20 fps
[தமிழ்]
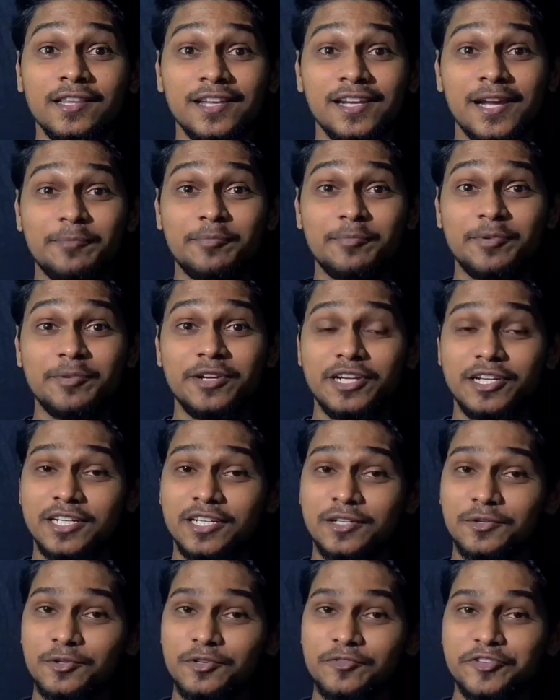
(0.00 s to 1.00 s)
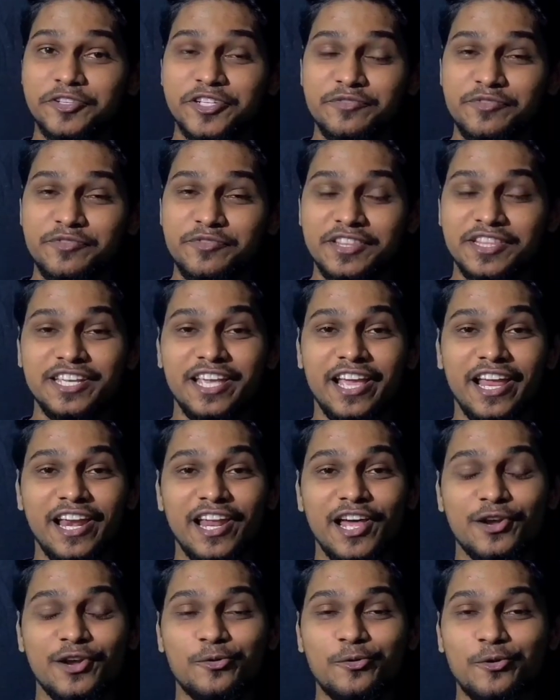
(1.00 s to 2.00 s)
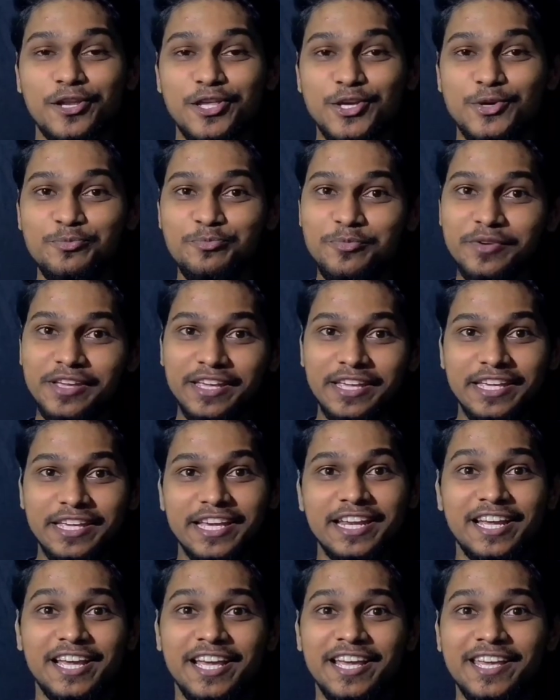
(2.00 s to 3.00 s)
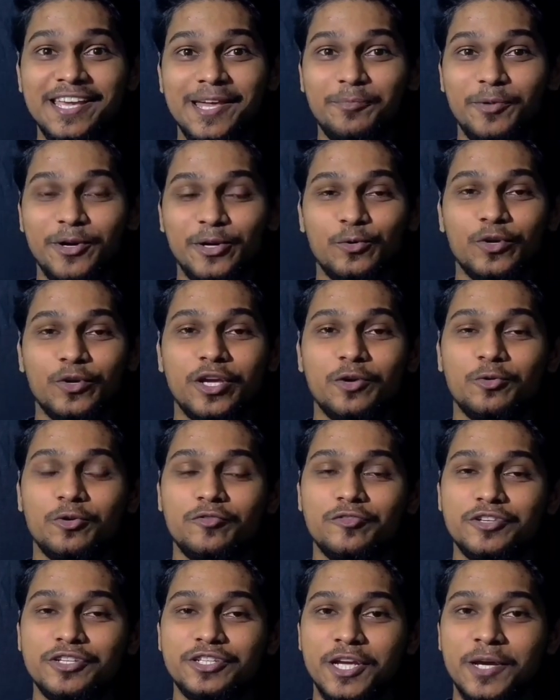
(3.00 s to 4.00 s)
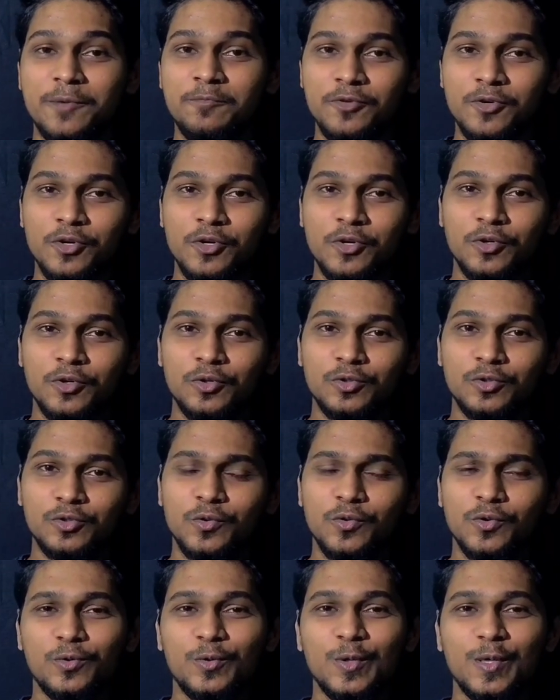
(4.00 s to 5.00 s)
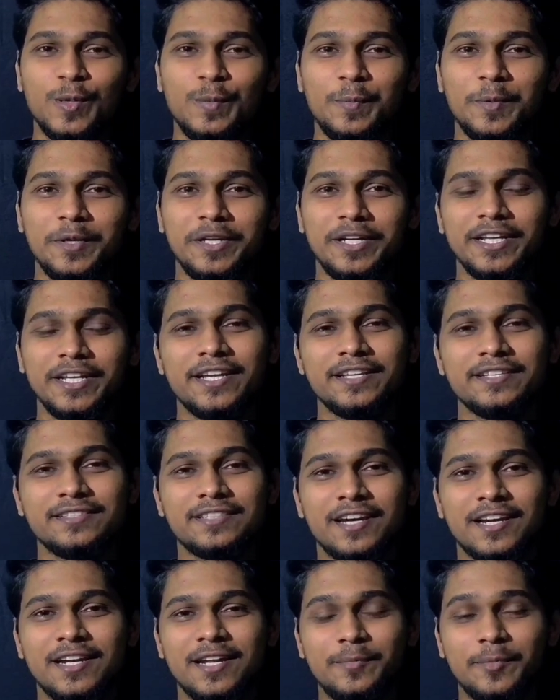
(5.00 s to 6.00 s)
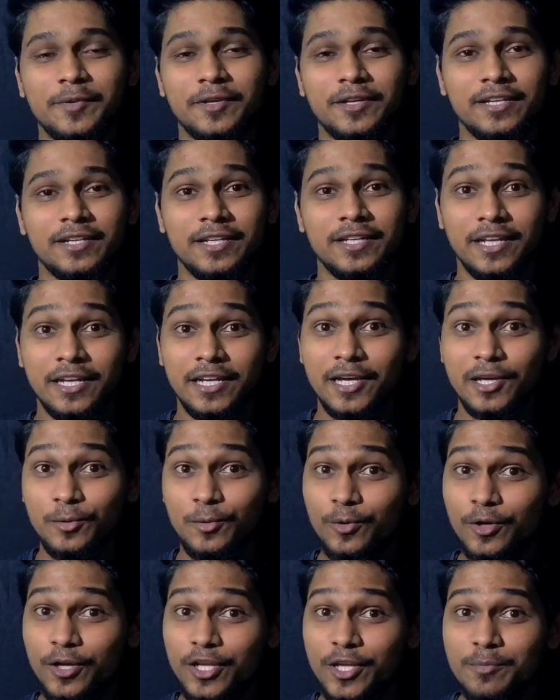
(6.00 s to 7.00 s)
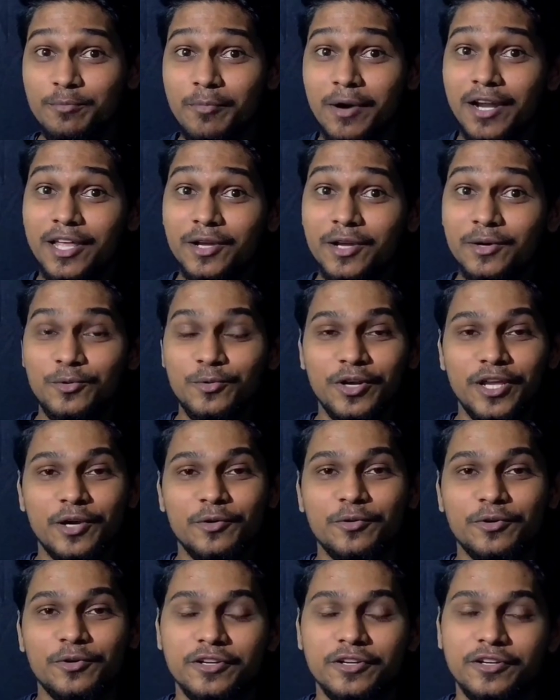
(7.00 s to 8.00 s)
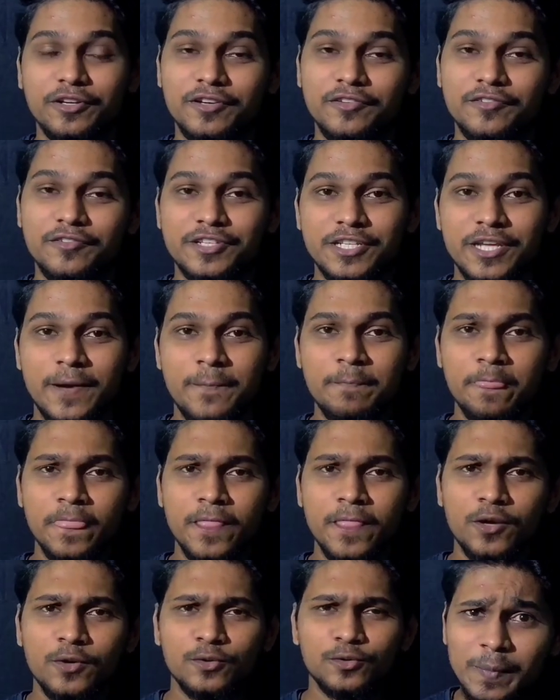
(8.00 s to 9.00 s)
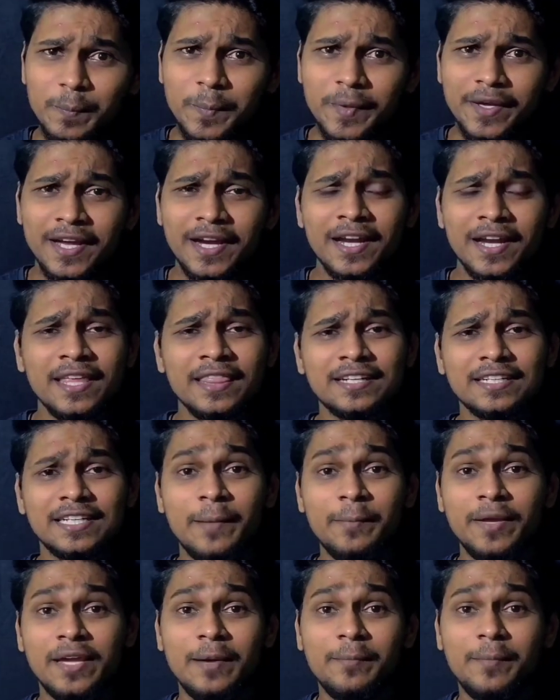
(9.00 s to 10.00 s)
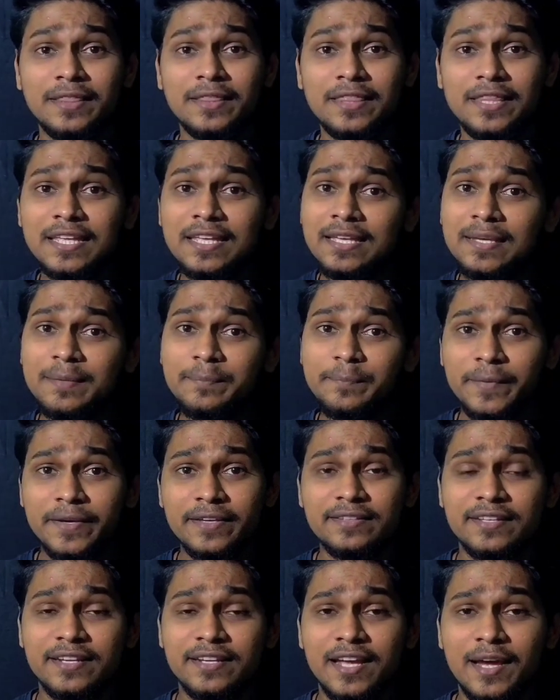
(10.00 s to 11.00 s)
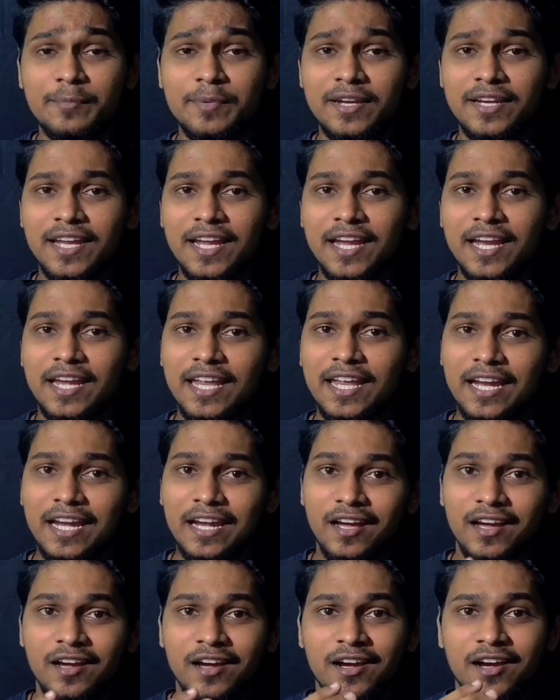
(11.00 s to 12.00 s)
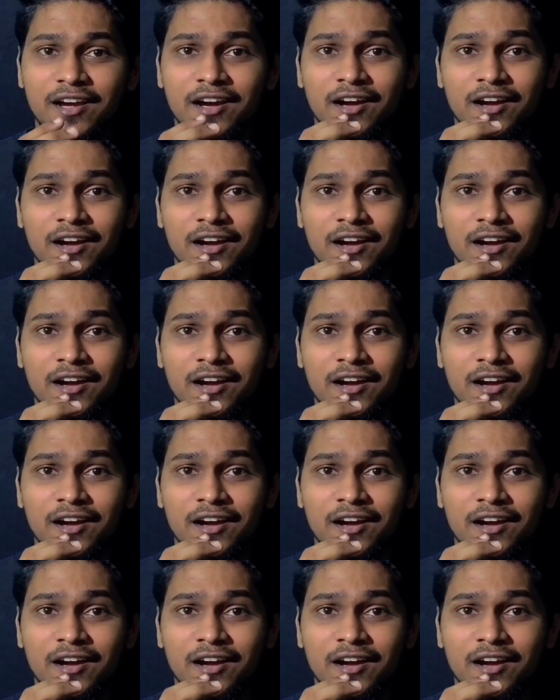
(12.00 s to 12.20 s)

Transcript: காதல் அப்படின்ற ஒரு விஷயம் வந்து எல்லாருக்குள்ளேயும் இயற்கையாக ஏற்படக்கூடிய ஒரு விஷயம் ஸோ ஒரு குறிப்பிட்ட ஏஜ் தான பிறகு எல்லாருக்குள்ளேயும் மலரக்கூடிய ஒரு விஷயம் இப்போ ஏன்னா இந்த டாப்பிக்கை பற்றி பேசுகிறேன் அப்படின்னு கேட்டிங்கன்னா